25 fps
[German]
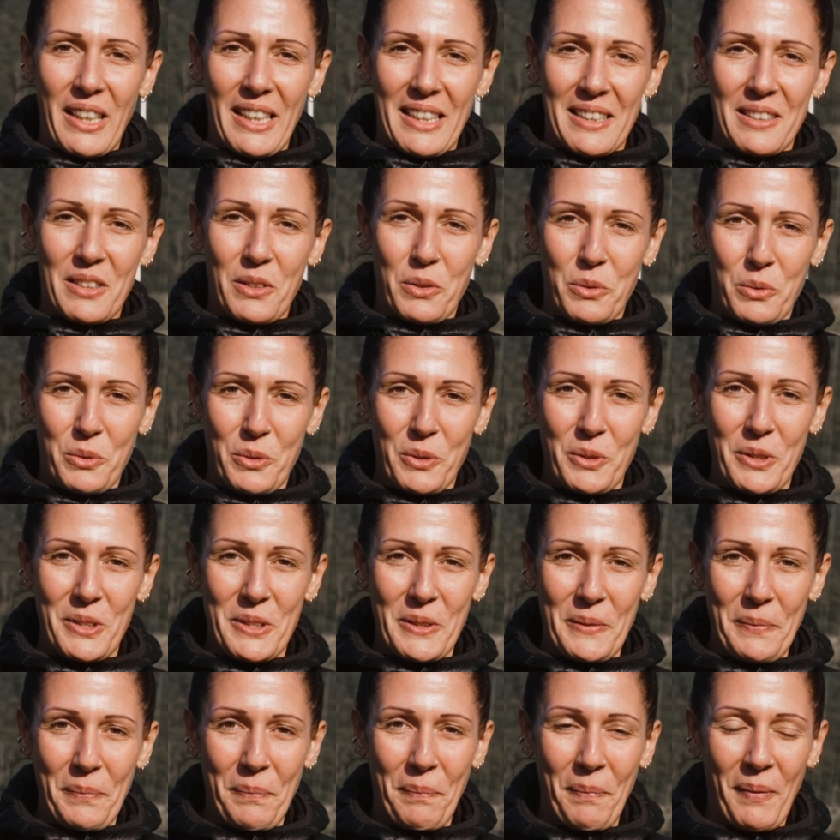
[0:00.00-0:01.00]
recht gut.
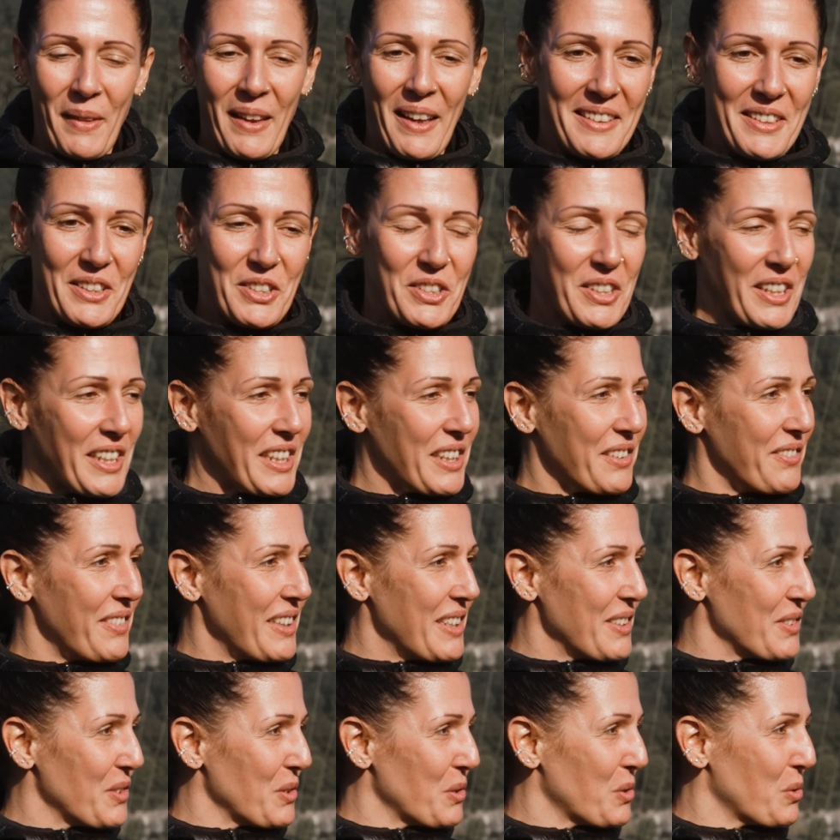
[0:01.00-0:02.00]
Weil Die Strecke
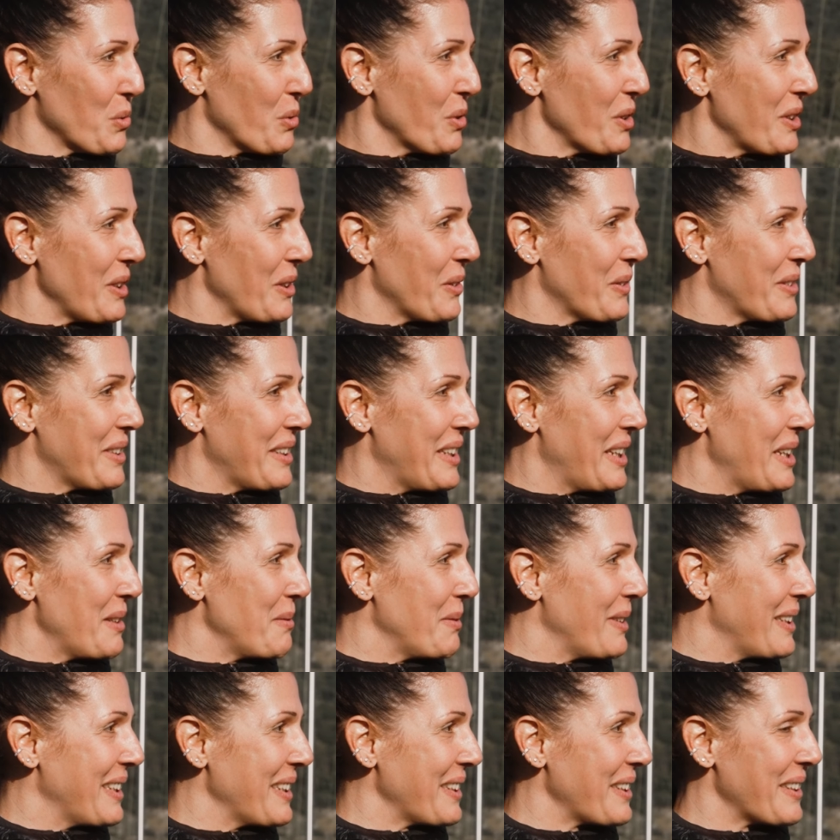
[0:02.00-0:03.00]
war so dunkel und
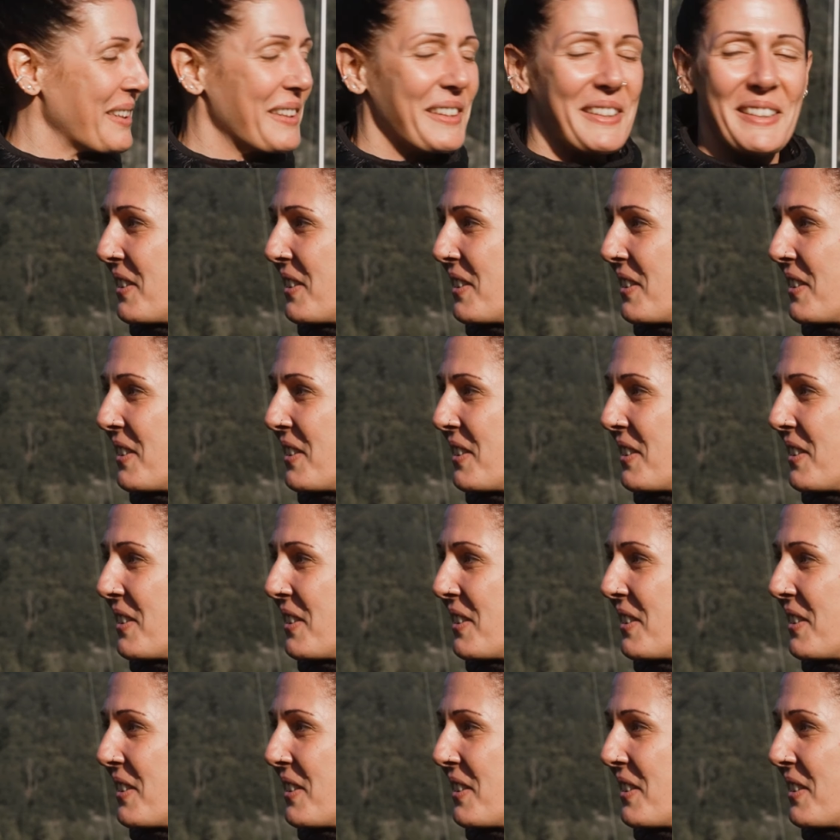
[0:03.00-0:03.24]
neblig,